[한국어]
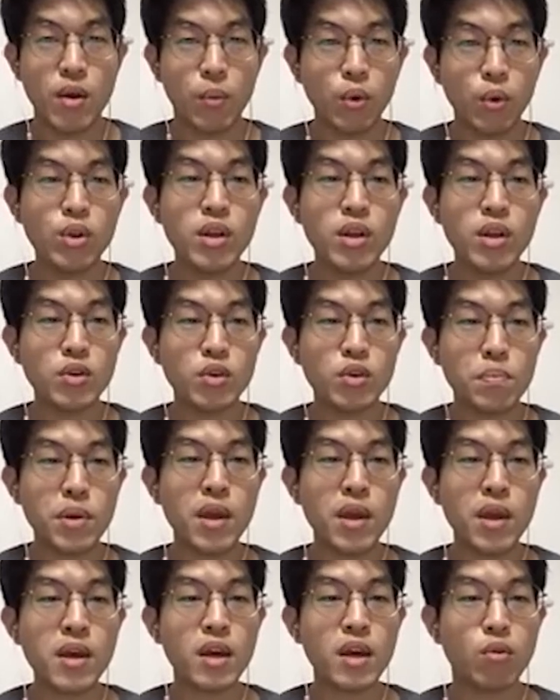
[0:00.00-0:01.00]
다 좀 편하게
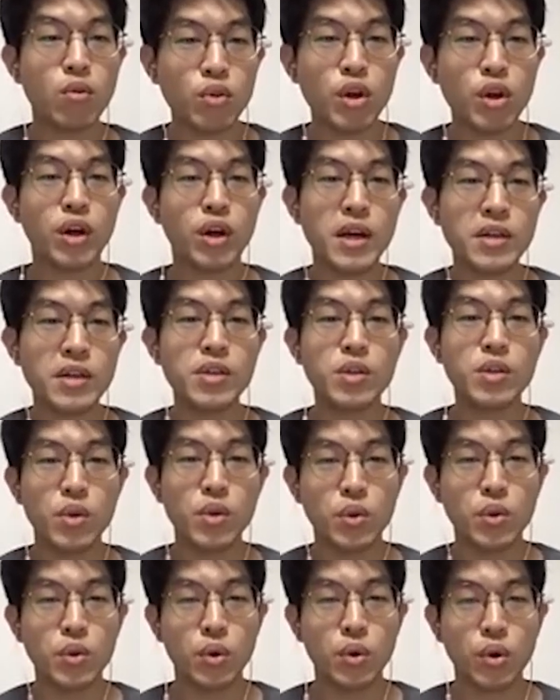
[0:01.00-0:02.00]
운영을 하실 수
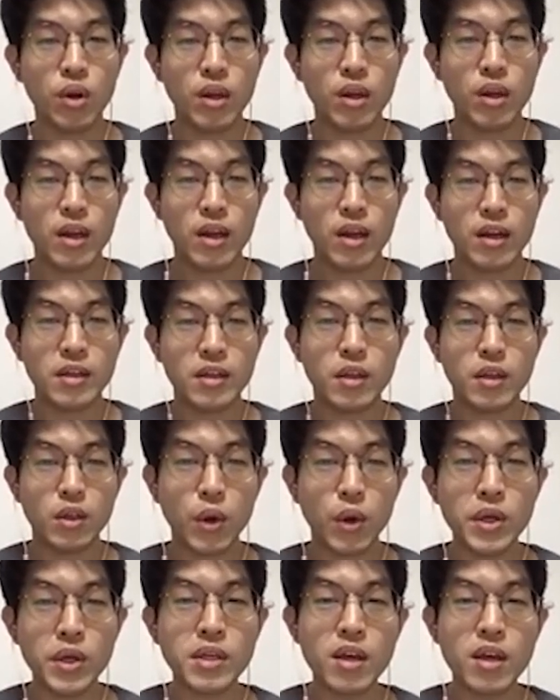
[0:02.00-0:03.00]
있도록 그래서 더
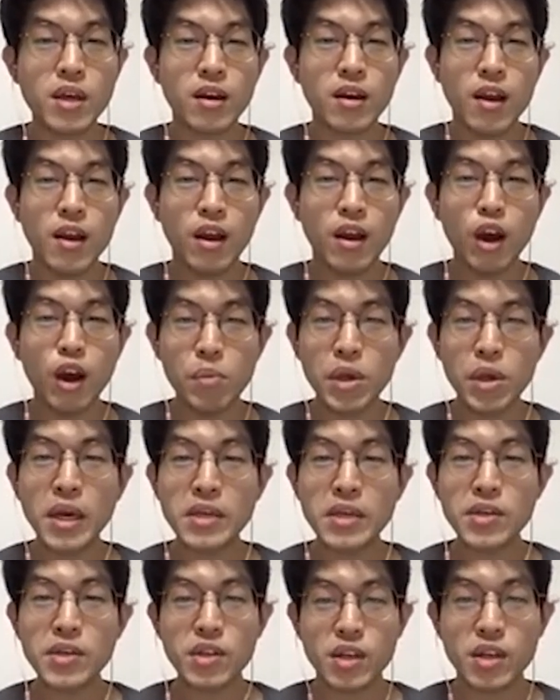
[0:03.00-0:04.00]
이상
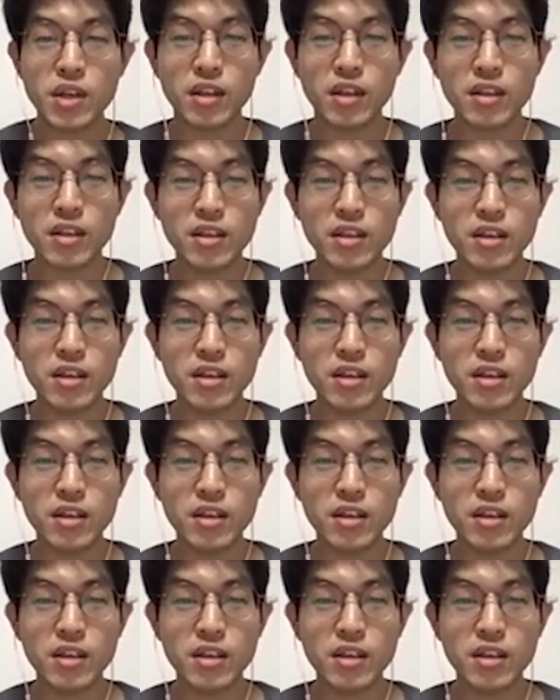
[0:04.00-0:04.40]
커뮤니케이션이라든지